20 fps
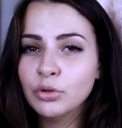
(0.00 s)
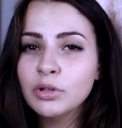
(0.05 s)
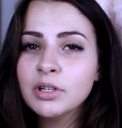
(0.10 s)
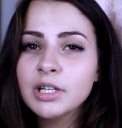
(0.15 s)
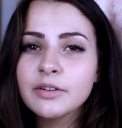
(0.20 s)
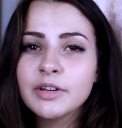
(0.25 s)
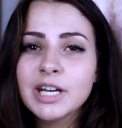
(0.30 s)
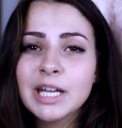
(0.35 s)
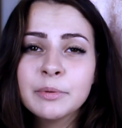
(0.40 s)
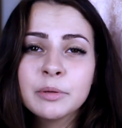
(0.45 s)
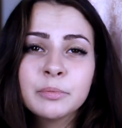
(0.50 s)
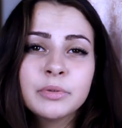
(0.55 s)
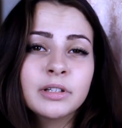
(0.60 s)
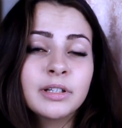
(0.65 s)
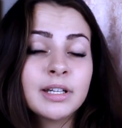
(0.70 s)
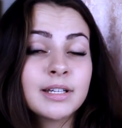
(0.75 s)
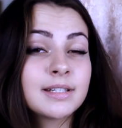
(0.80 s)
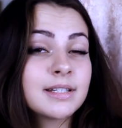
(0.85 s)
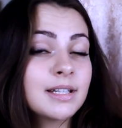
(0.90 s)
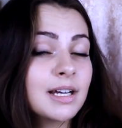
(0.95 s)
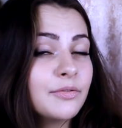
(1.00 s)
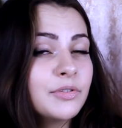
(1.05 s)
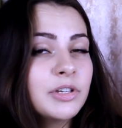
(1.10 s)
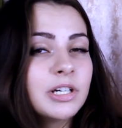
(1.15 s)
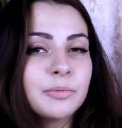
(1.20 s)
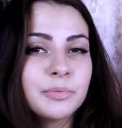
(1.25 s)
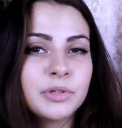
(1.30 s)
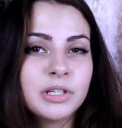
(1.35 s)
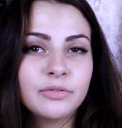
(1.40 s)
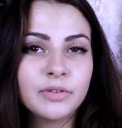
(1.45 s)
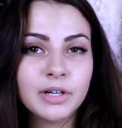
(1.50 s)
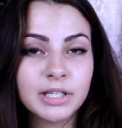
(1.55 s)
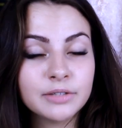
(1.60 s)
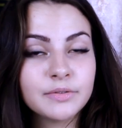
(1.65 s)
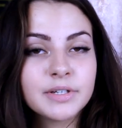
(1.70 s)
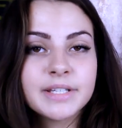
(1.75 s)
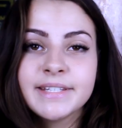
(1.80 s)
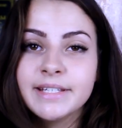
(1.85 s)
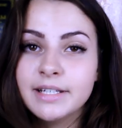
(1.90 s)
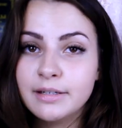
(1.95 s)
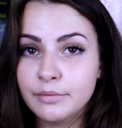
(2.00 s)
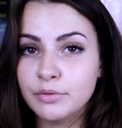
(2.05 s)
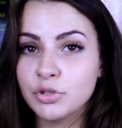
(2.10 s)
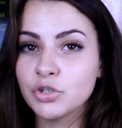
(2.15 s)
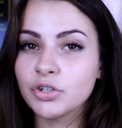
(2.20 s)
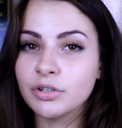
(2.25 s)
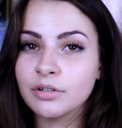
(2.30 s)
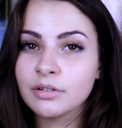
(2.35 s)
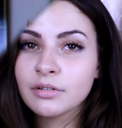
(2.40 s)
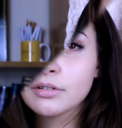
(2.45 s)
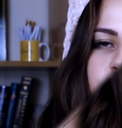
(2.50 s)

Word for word: долгое время был наставником Ивана Васильевича.